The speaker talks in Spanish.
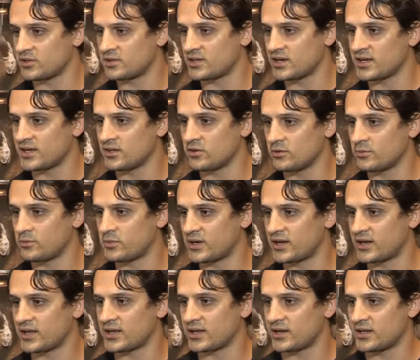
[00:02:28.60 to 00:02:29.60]
entregando
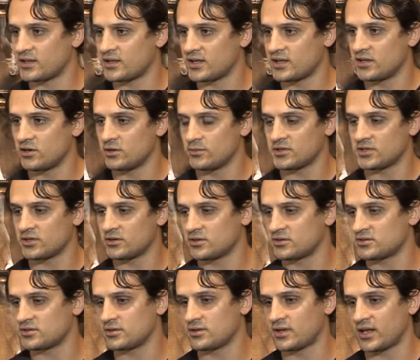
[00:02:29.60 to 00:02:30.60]
para la carrera de 10
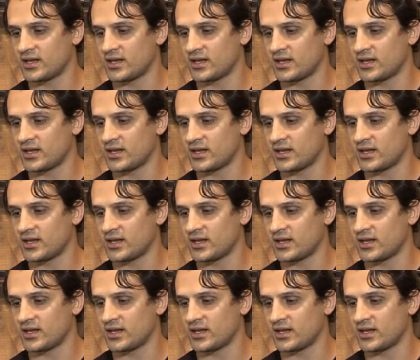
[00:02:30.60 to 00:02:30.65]
kilómetros,